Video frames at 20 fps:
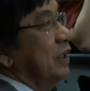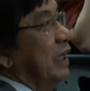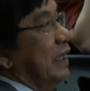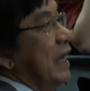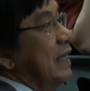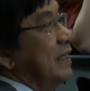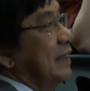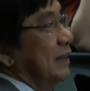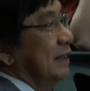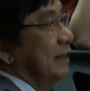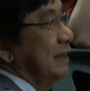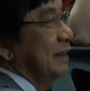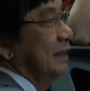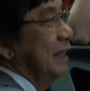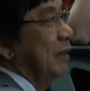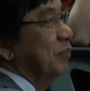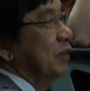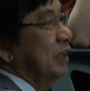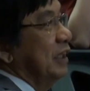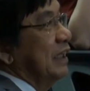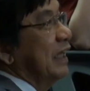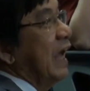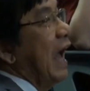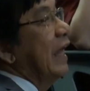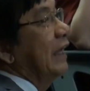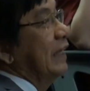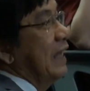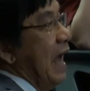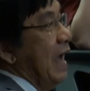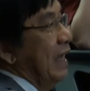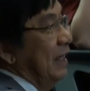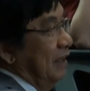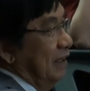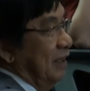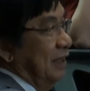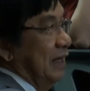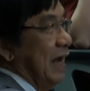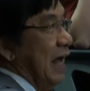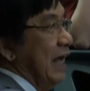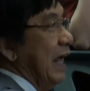เขาจะได้ดำเนินการได้
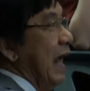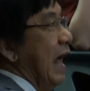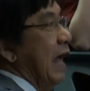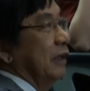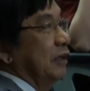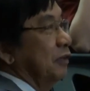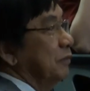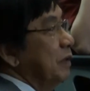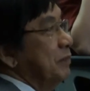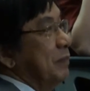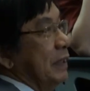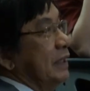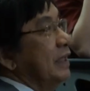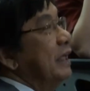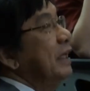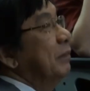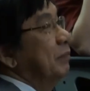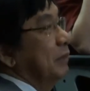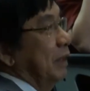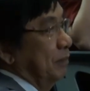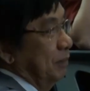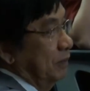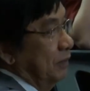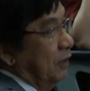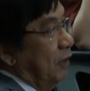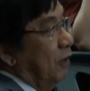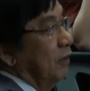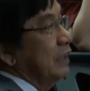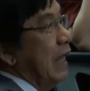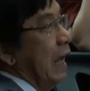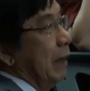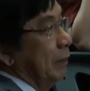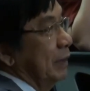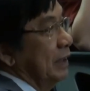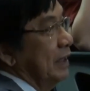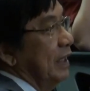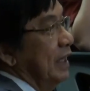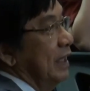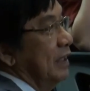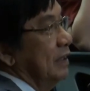แล้วก็ราคาต้องไม่ไปเทียบกับของต่า
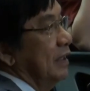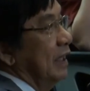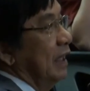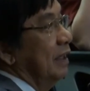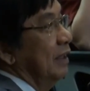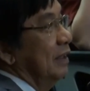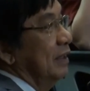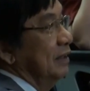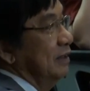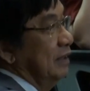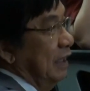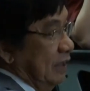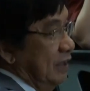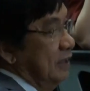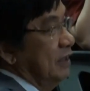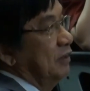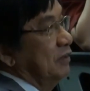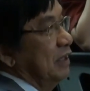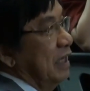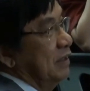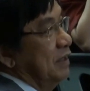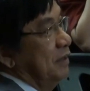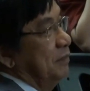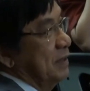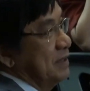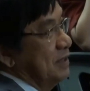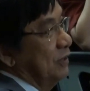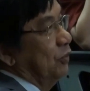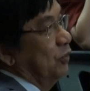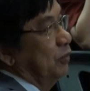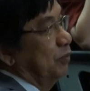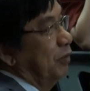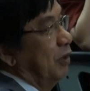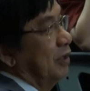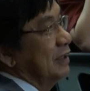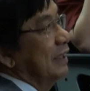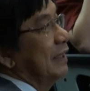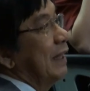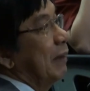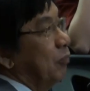งประเทศเนี่ยอย่างนี้เจ้าหน้าที่พัสดุ
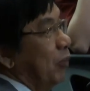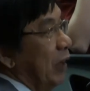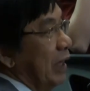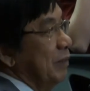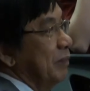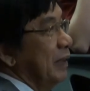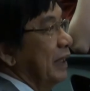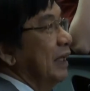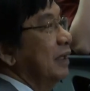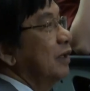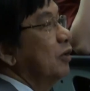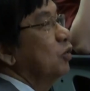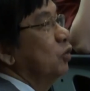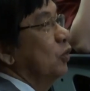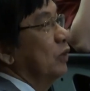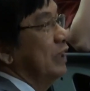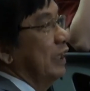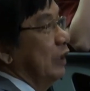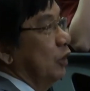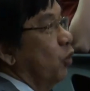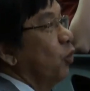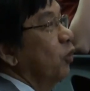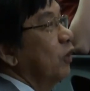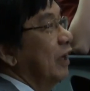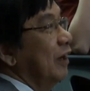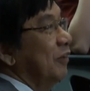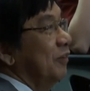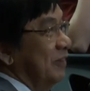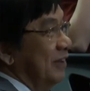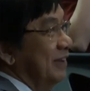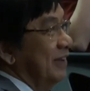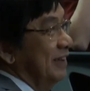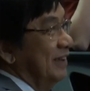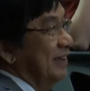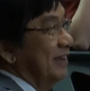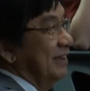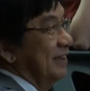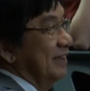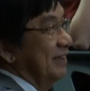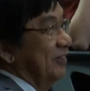พอจะทำไหวไม่งั้นเขากลัวติดคุกครับ
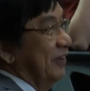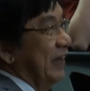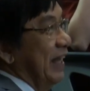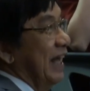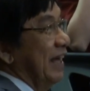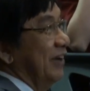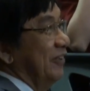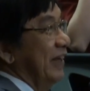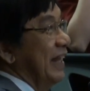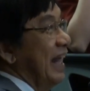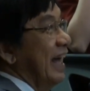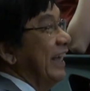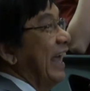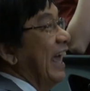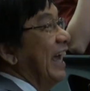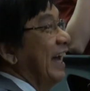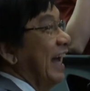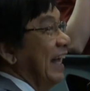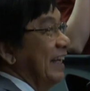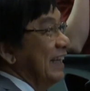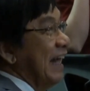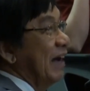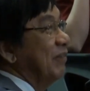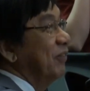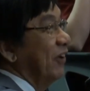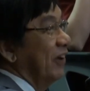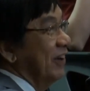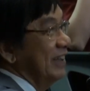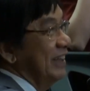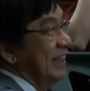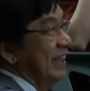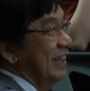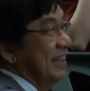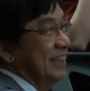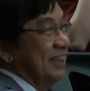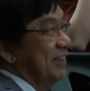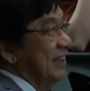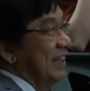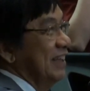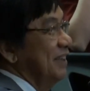เวลาเวลาแข่งขันตามปกติ
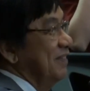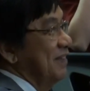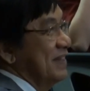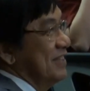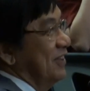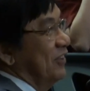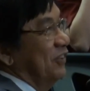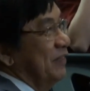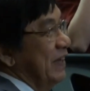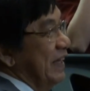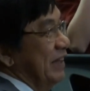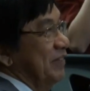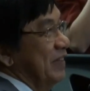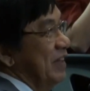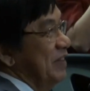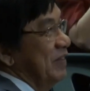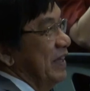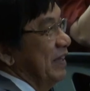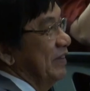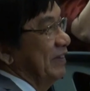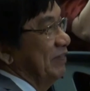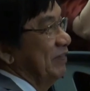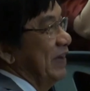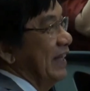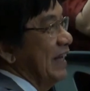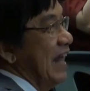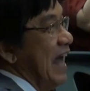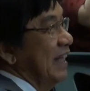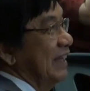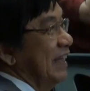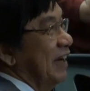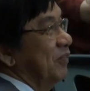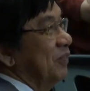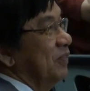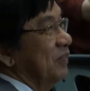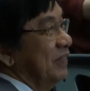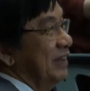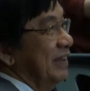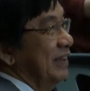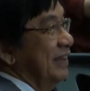นี่เจ้าหน้าที่พัสดุไม่ไม่ไมไม่ไม่กล้า
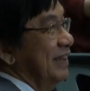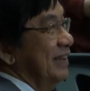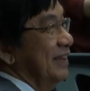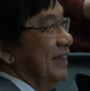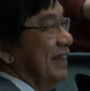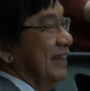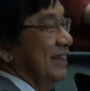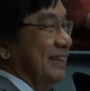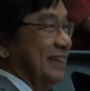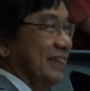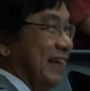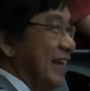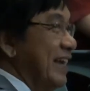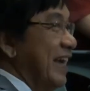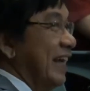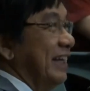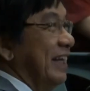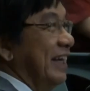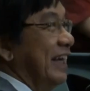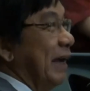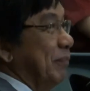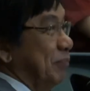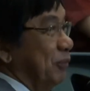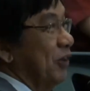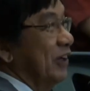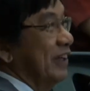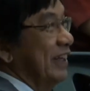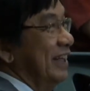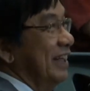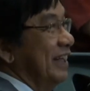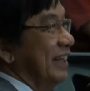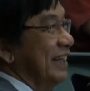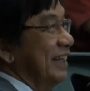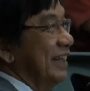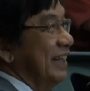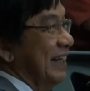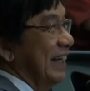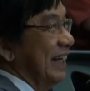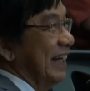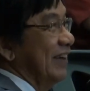ทำใช้ฮันดิแคปพวกนี้เล
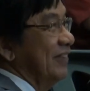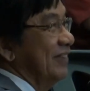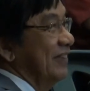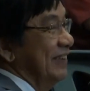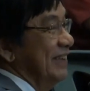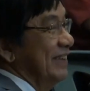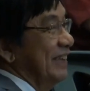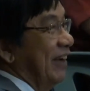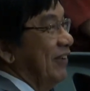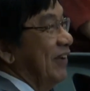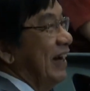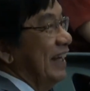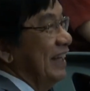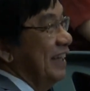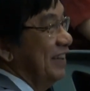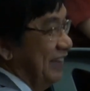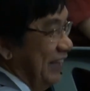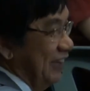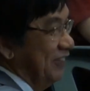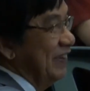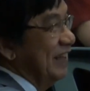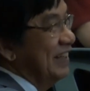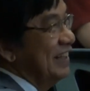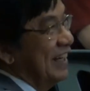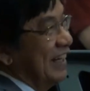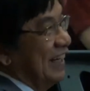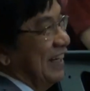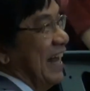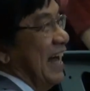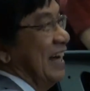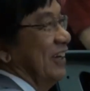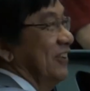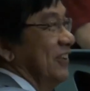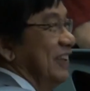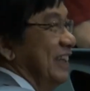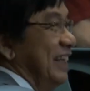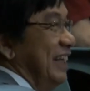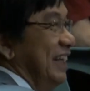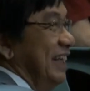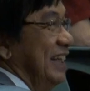ยนะครับแต่ว่าอันนี้เดี๋ยวเป็นเรื่องอนา
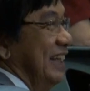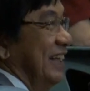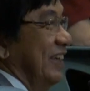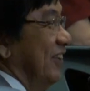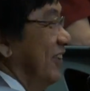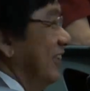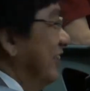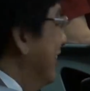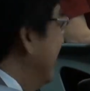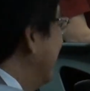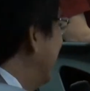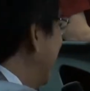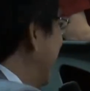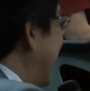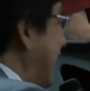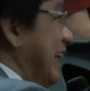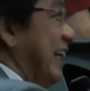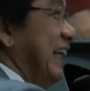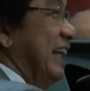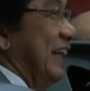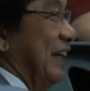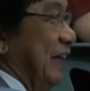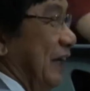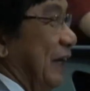คตที่ที่คงต้องคุยกัน ก็คง